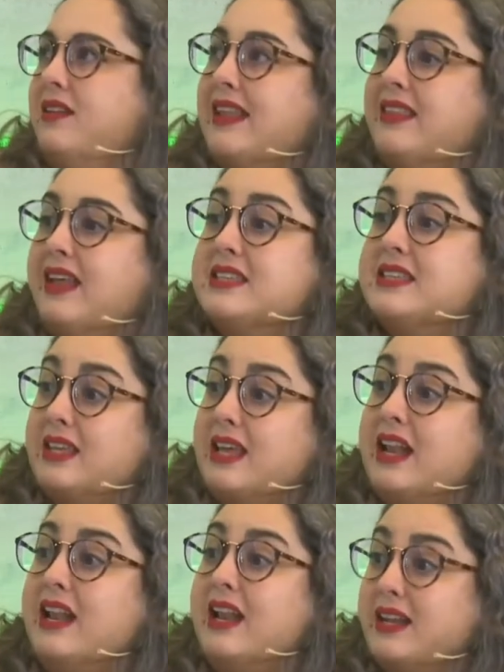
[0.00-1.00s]
tanta
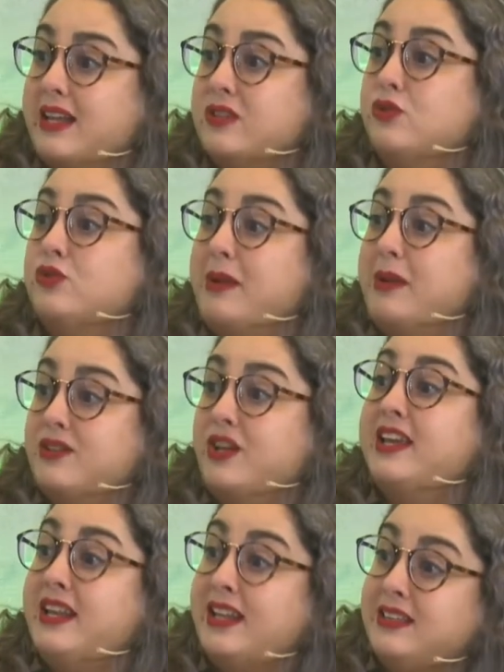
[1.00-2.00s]
necesidad de la energía en sus
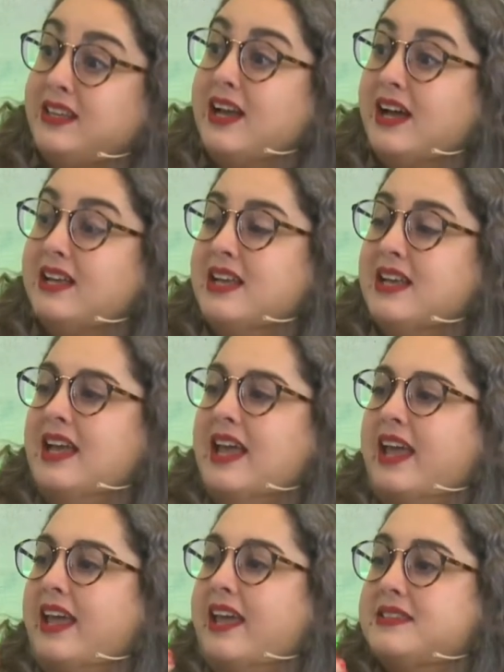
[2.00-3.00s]
operaciones críticas,
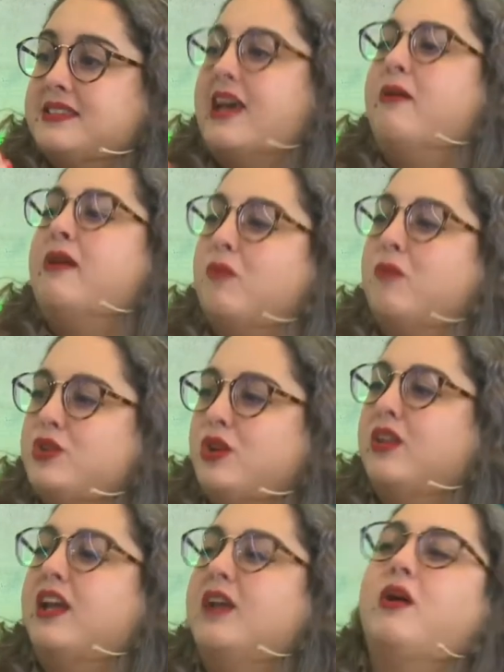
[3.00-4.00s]
eh, se habla
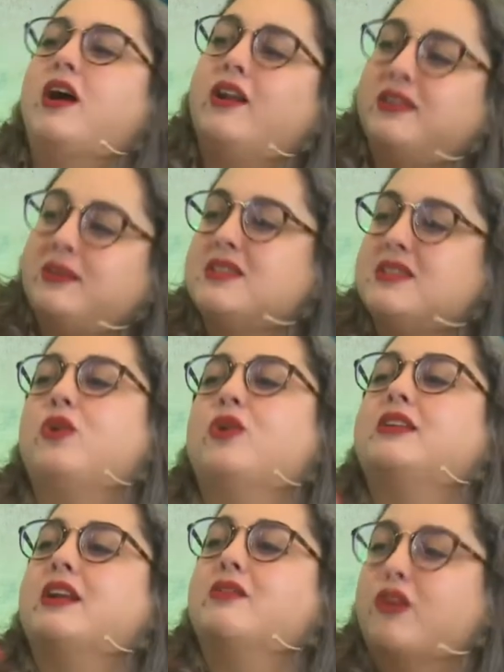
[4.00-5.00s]
mucho de, bueno, estamos haciendo
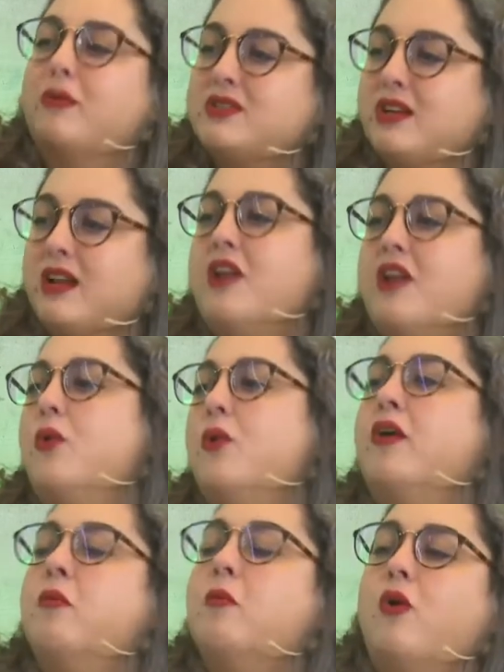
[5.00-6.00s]
nuestra transformación a la
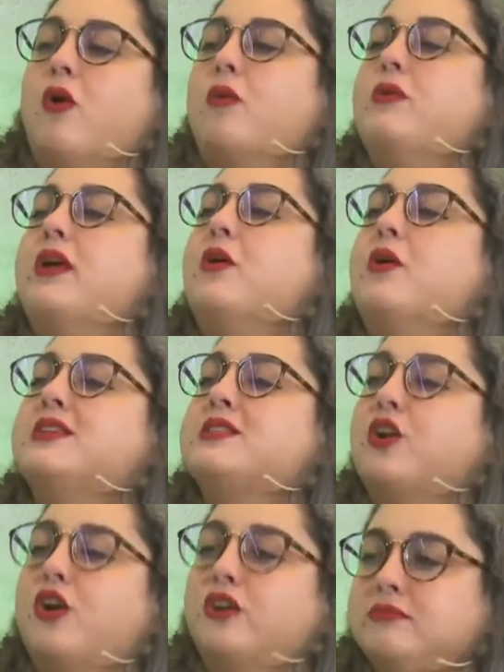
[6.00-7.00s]
nube como una
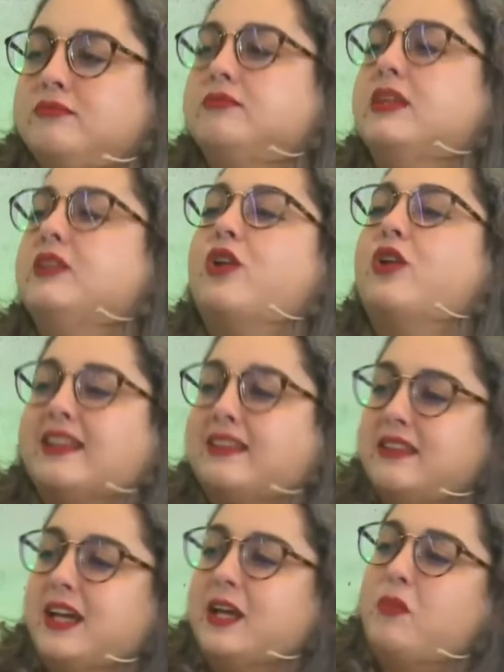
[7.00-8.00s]
innovación dentro de las
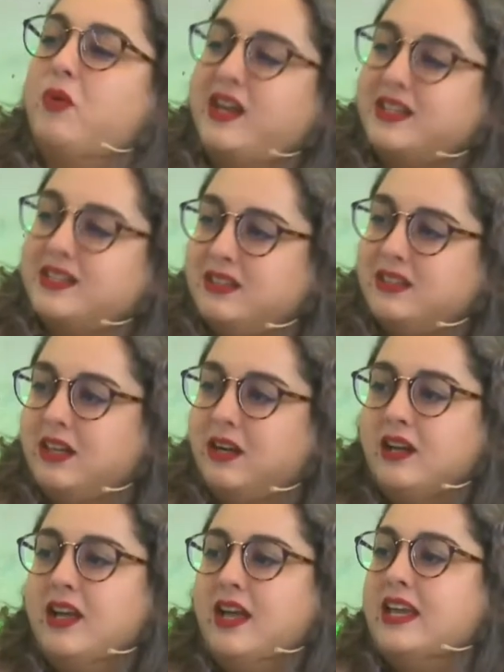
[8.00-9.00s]
tantas que pueden
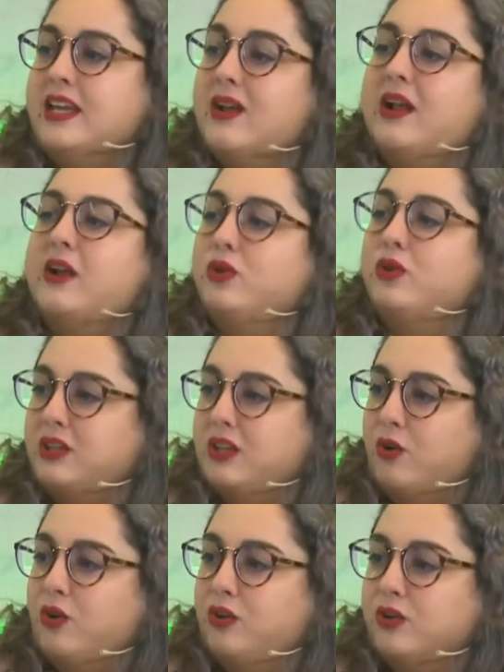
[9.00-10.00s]
existir y una reducción
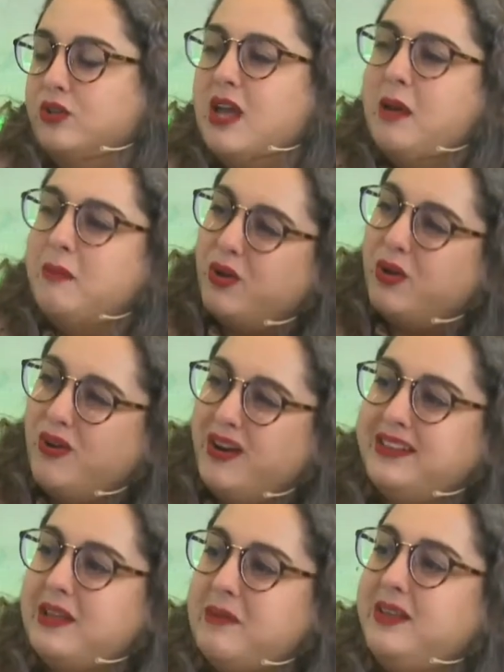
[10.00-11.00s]
de costos. Pero
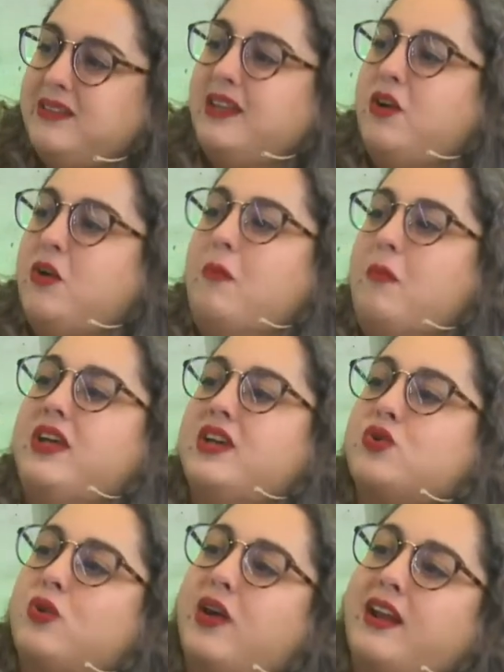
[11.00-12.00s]
concretamente, ¿cómo puede
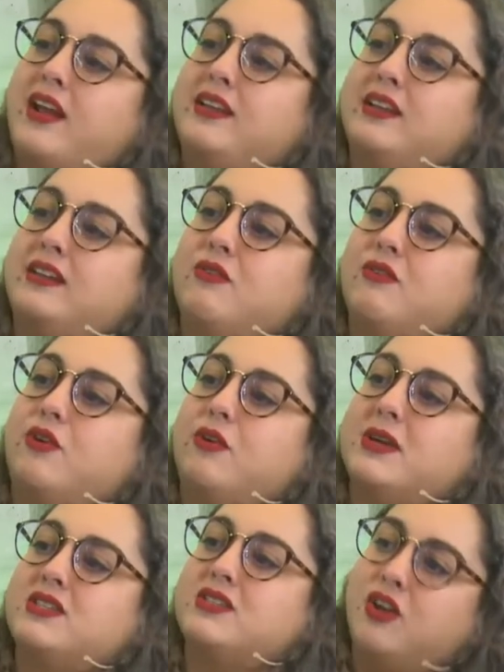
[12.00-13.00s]
ayudar esta
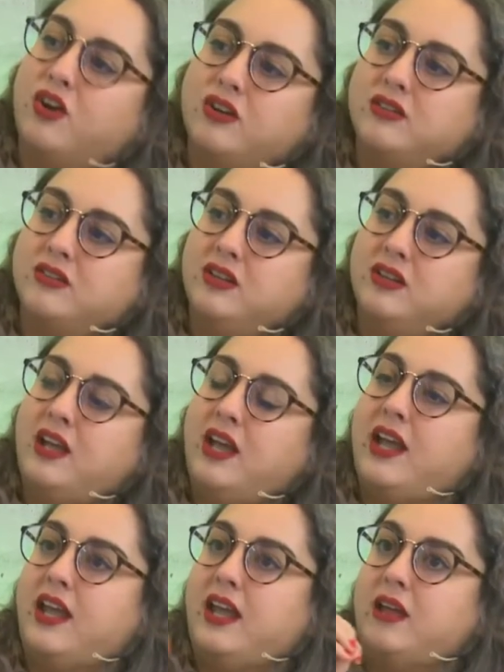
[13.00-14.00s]
transformación
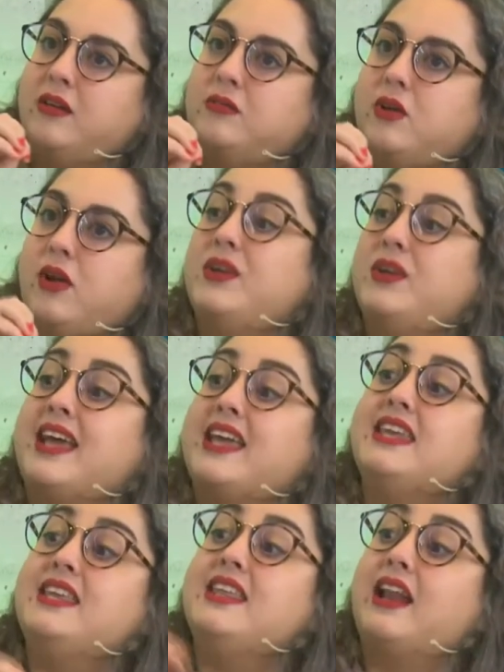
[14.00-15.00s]
eh, o esta
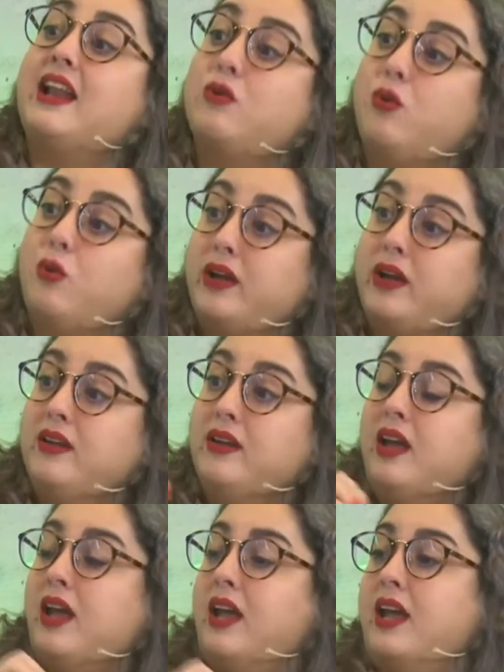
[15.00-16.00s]
ida a la nube
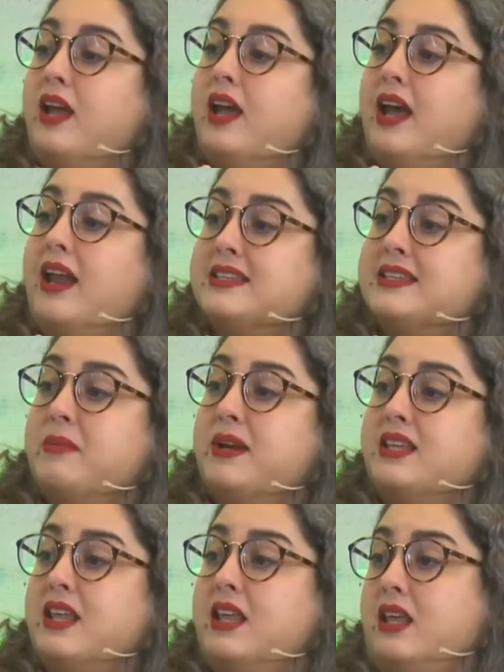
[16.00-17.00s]
eh, en las
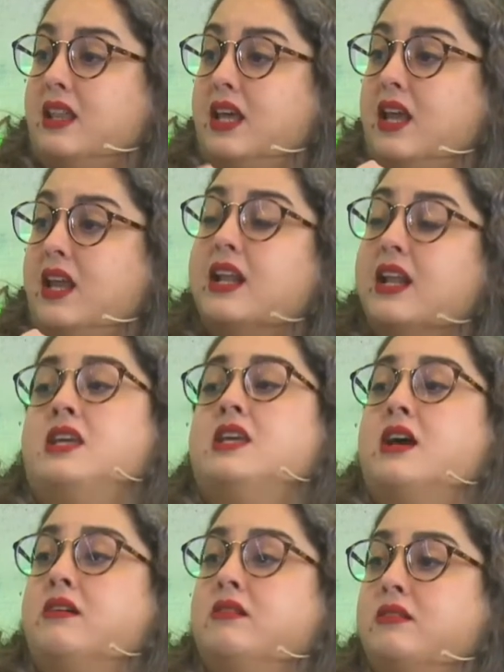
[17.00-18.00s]
empresas de, de
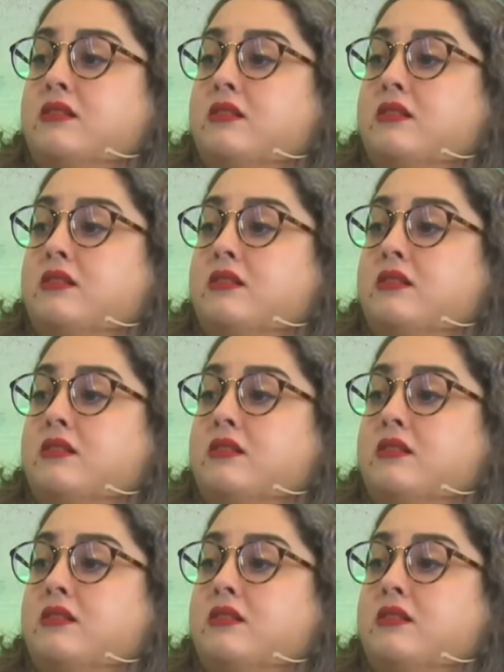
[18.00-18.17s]
energía?